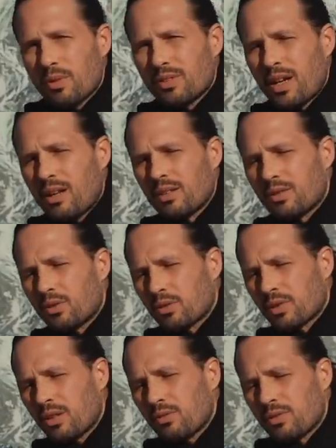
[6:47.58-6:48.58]
mental, je suis
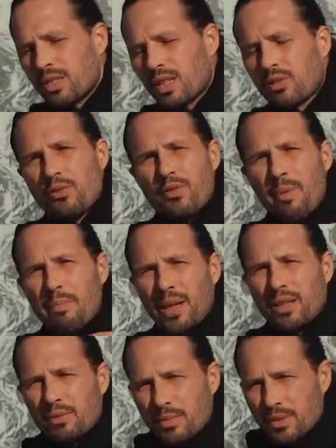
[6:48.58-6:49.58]
en train de te dire ne va
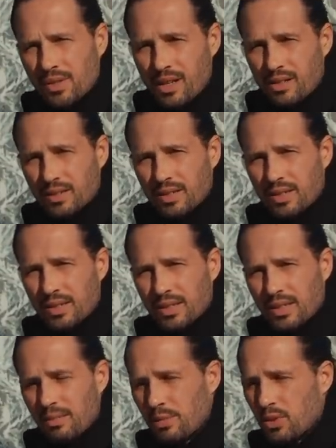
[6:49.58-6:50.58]
pas dans le mental.
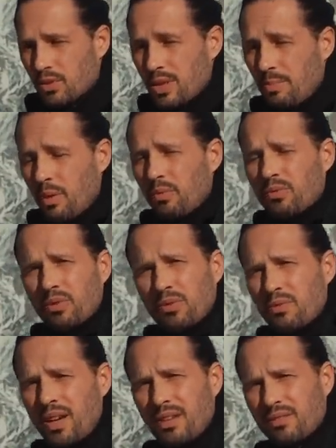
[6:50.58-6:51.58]
Mais je te dis pas où il faut que
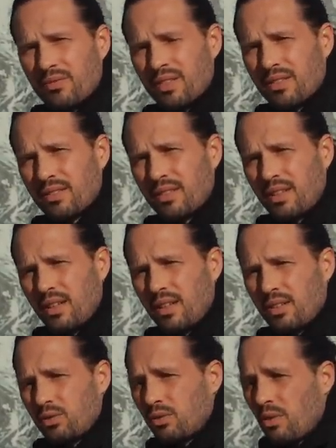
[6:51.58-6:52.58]
tu ailles en fait.
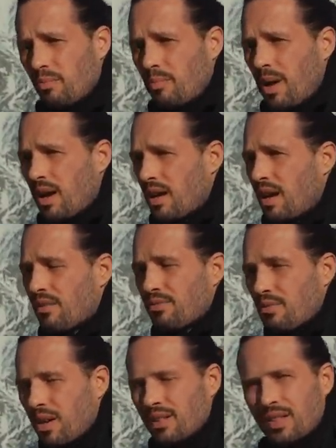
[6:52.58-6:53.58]
Je te donne pas la
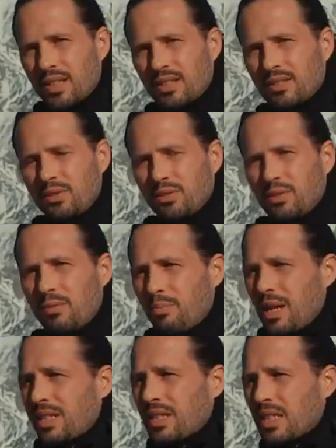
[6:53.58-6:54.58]
voie, je te donne
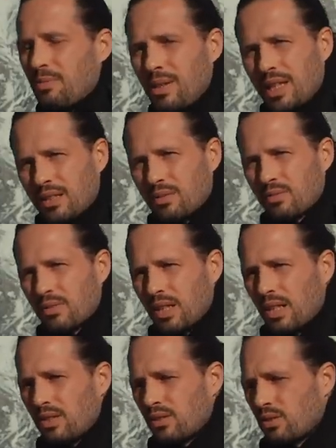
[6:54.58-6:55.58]
pas les explications
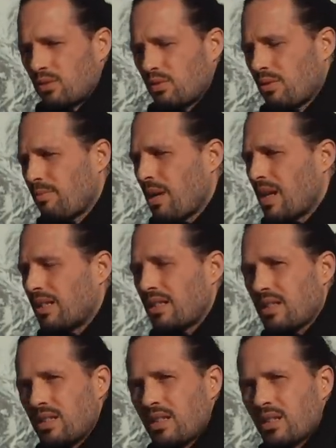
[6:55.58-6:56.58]
je te donne pas la
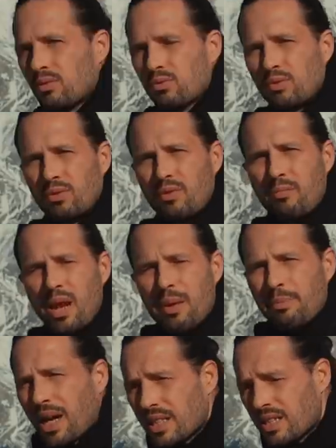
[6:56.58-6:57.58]
destination, je te donne pas la
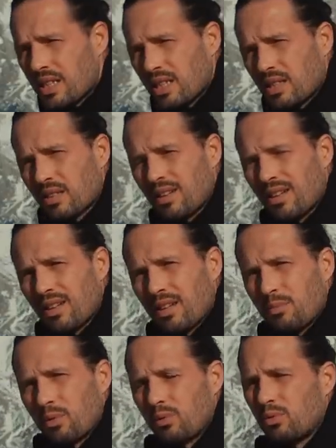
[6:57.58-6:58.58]
pratique
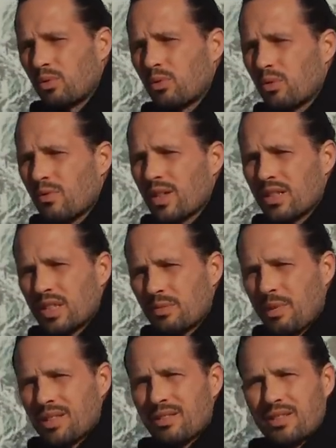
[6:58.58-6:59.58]
pour que tu retrouves un
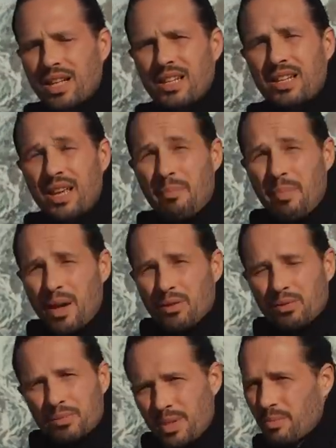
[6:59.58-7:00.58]
espace dans lequel il n'y a pas
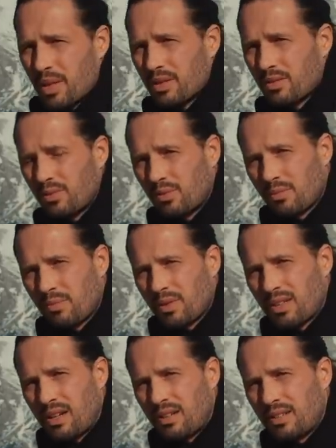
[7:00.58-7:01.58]
une omniprésence de ton
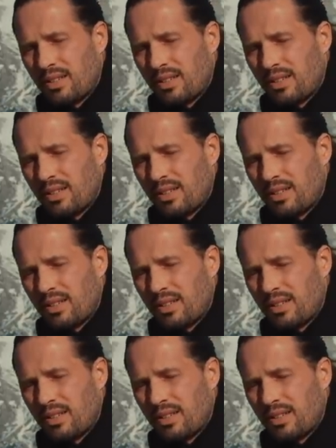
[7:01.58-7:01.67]
mental.